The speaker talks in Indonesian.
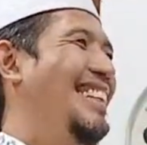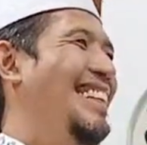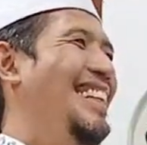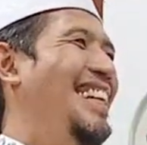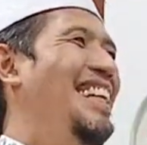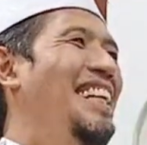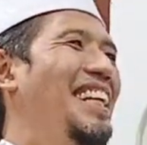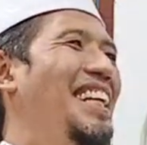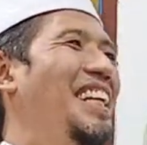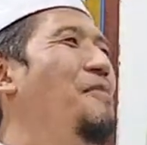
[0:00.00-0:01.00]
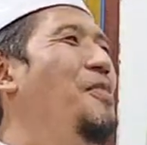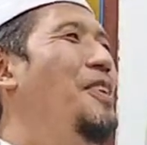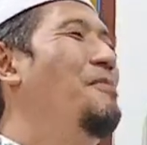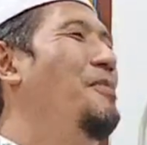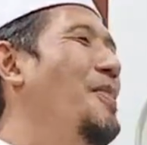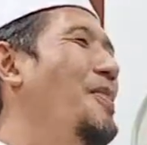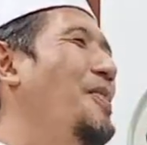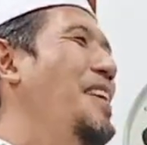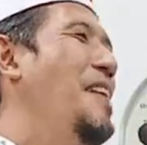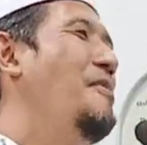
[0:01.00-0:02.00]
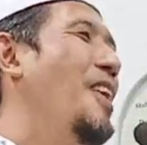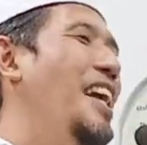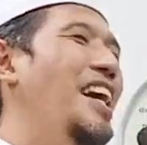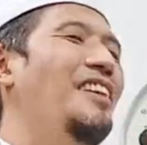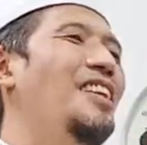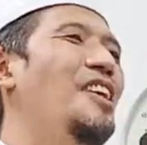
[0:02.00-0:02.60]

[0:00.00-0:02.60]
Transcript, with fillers: Ini ibu-ibu yang oleh Allah